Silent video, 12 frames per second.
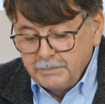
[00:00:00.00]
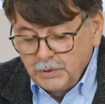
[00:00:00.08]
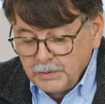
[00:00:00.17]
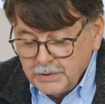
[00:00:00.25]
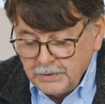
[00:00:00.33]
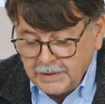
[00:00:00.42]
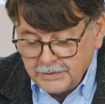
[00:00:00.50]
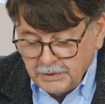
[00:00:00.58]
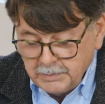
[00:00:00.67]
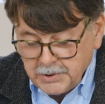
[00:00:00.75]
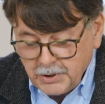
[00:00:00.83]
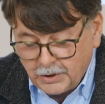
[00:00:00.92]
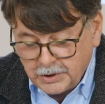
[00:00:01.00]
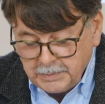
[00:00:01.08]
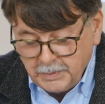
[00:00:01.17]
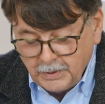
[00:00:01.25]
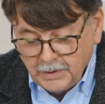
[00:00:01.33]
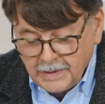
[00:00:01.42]
Druckzulassung habe ich schon
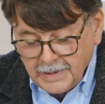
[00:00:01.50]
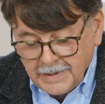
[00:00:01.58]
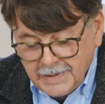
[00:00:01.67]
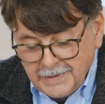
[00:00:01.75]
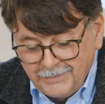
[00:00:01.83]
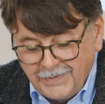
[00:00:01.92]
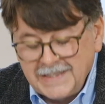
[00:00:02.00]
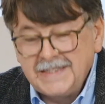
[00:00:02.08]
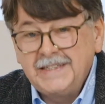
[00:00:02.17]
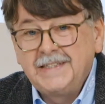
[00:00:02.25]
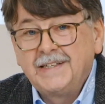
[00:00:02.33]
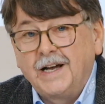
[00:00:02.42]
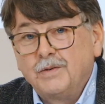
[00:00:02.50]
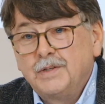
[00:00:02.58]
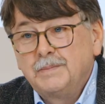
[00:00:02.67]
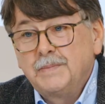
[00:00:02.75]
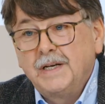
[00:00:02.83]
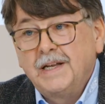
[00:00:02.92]
angesprochen. Was ich auch
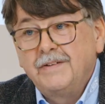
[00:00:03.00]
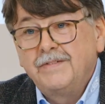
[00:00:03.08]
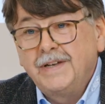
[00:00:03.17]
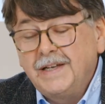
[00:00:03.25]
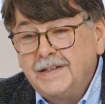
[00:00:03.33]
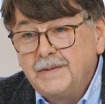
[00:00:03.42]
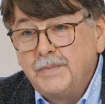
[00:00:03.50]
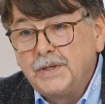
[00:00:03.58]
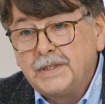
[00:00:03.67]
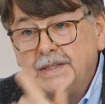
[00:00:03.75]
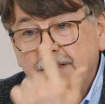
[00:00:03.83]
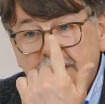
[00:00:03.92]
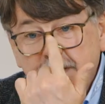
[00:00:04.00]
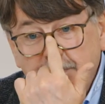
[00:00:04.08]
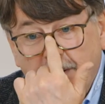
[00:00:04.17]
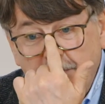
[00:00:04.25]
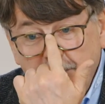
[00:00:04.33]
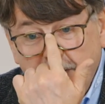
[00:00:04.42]
nochmal erwähnen möchte, ist
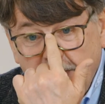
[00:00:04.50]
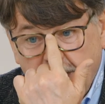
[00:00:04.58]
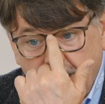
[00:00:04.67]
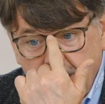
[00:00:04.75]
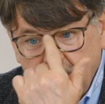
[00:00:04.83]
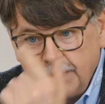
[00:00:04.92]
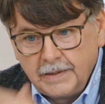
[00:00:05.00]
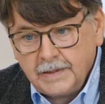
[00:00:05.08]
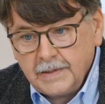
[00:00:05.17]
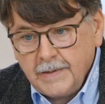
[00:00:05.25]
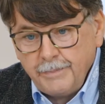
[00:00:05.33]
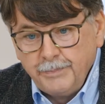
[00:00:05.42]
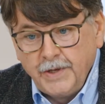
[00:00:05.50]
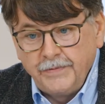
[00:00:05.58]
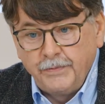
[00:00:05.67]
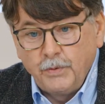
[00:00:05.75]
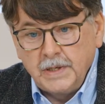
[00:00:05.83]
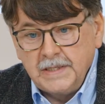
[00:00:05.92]
beim Balaya, der
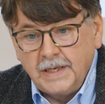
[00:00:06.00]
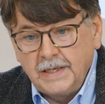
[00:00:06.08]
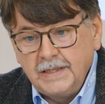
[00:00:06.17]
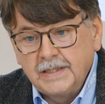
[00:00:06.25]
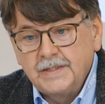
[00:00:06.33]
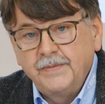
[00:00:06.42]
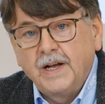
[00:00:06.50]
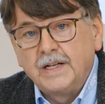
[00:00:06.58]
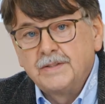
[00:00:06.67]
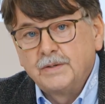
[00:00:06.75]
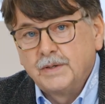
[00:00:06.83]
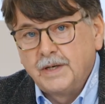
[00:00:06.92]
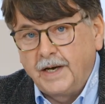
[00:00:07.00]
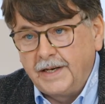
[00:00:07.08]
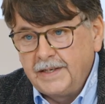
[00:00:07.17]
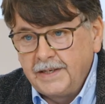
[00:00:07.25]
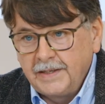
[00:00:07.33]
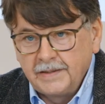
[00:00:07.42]
Vorteil, dass wir also
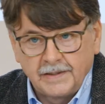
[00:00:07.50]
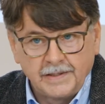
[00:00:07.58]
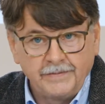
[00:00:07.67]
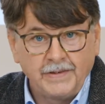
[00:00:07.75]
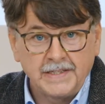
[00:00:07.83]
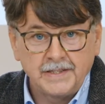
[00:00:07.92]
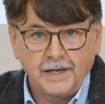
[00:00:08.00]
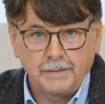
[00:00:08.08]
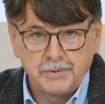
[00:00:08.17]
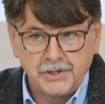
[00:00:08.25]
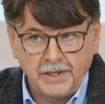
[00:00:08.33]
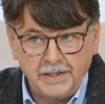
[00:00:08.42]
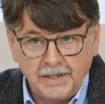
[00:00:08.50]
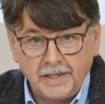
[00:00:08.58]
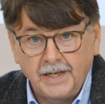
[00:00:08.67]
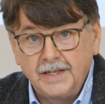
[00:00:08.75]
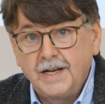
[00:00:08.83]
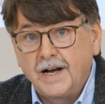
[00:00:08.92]
keine Gewässerabstände,
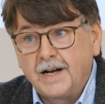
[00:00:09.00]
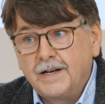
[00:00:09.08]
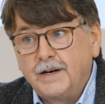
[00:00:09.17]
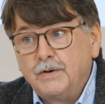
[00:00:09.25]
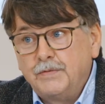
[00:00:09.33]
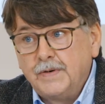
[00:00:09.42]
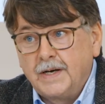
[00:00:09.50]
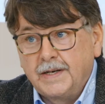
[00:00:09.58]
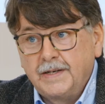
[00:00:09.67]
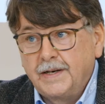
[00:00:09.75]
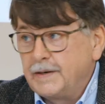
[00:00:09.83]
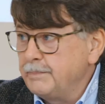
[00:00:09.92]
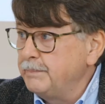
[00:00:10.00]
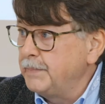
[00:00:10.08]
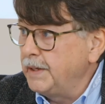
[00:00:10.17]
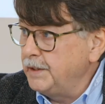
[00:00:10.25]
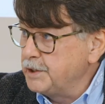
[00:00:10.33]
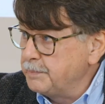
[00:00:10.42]
keine Hangauflage haben
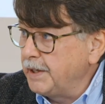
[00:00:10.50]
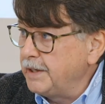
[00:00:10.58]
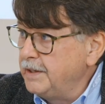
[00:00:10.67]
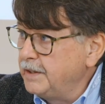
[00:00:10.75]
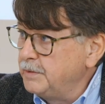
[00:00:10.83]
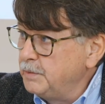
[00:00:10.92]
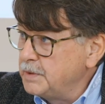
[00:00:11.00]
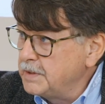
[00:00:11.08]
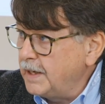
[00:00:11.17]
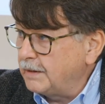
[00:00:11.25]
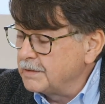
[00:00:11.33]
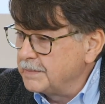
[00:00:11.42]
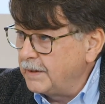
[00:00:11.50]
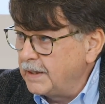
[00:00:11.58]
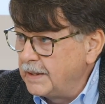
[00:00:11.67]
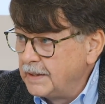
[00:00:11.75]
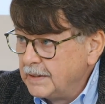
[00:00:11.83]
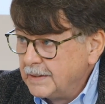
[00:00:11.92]
bei entsprechender Düsenauswahl.